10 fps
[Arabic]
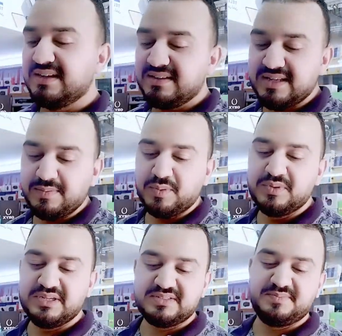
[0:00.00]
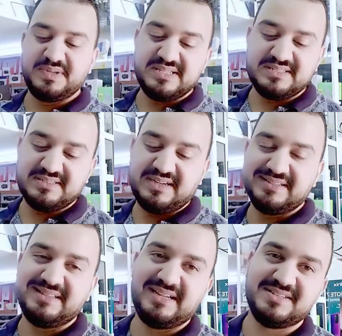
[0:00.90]
دابا ولات بلاصه
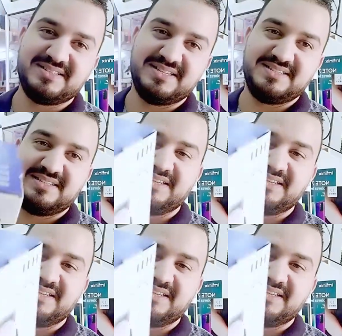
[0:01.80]
ب اش تي سي